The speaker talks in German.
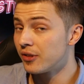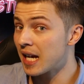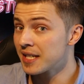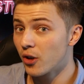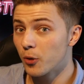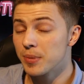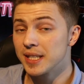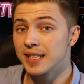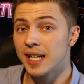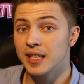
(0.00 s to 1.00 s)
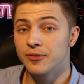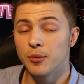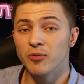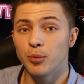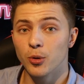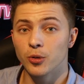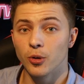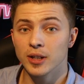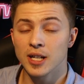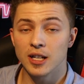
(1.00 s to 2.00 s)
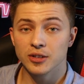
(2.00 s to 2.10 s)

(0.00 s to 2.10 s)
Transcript: vielleicht auch PCIe 5.0,